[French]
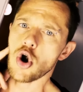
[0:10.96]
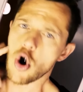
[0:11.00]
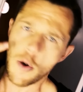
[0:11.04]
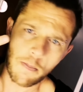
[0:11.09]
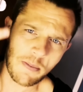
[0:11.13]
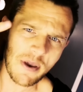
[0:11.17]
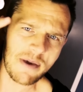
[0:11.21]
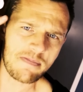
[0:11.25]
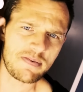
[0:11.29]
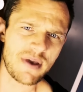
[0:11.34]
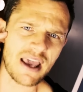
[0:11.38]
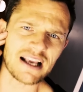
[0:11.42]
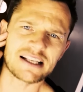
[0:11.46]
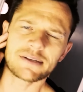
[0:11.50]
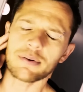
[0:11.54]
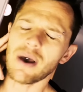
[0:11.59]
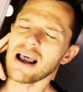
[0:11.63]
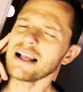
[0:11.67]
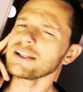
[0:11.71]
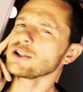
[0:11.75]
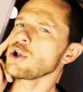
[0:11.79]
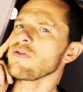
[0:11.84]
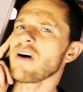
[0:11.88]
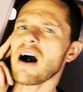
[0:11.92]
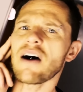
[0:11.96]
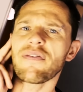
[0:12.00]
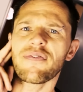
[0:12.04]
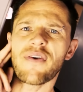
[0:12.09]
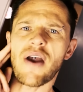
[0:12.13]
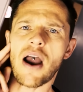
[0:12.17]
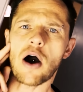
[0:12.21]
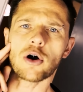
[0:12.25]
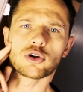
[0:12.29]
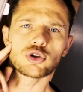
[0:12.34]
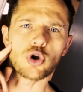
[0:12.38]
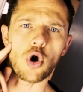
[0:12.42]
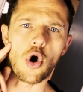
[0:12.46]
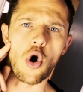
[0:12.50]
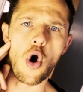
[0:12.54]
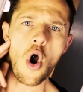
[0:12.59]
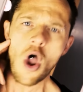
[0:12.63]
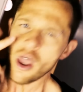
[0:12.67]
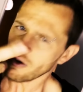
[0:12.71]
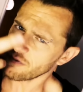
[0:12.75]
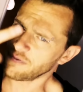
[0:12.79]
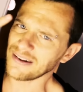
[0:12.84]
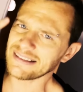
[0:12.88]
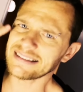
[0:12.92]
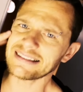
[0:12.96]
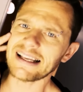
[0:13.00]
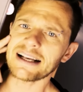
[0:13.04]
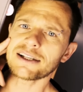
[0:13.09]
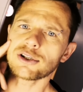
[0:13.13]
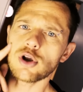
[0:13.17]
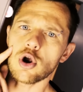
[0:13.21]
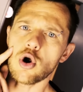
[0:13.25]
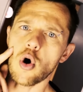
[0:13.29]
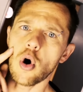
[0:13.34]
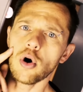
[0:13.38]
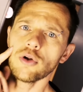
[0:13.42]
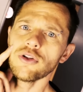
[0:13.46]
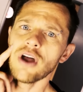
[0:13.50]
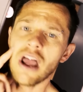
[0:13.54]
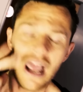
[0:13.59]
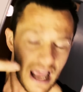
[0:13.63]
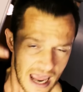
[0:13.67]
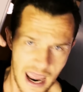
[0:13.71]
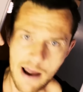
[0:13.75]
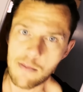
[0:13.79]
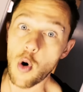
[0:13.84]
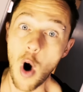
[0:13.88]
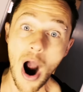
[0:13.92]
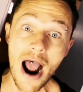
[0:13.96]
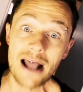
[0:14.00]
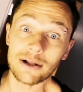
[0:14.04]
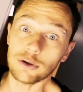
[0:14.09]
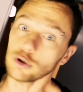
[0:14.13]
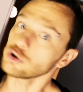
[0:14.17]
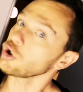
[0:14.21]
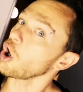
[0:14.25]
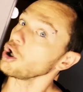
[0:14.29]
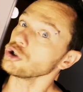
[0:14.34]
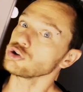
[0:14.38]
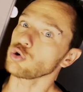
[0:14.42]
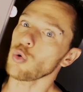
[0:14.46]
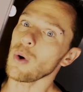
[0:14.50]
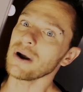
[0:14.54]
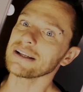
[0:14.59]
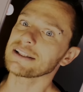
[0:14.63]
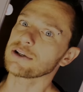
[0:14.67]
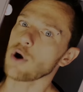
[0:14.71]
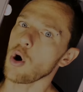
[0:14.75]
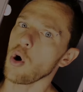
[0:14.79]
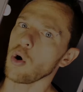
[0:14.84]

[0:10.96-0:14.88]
Le pipi express devra faire entre 25 secondes et moins de 33